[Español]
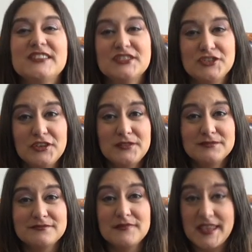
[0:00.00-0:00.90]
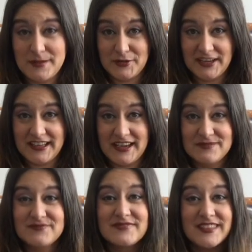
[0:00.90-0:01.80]
Yo me llamo Iria
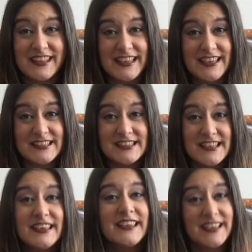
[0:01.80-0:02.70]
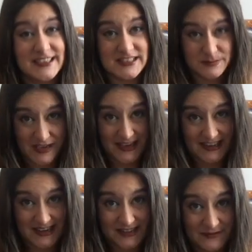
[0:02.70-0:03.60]
y este es mi
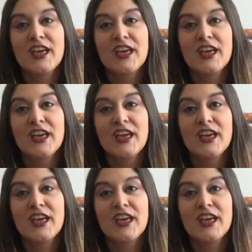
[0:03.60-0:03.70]
canal,